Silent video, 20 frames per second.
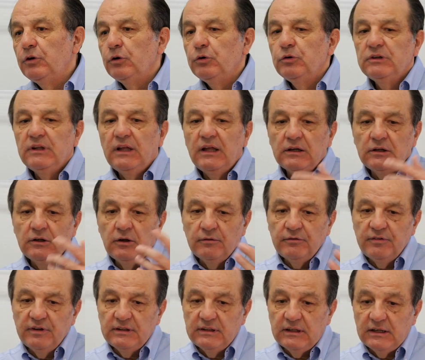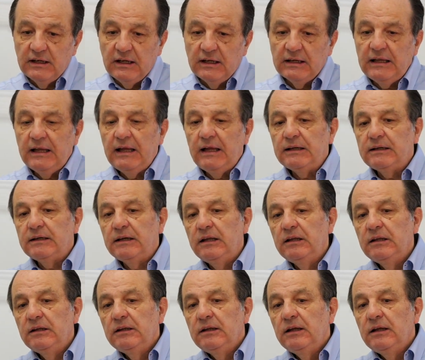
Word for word: ad aiutarlo a vendere la carne,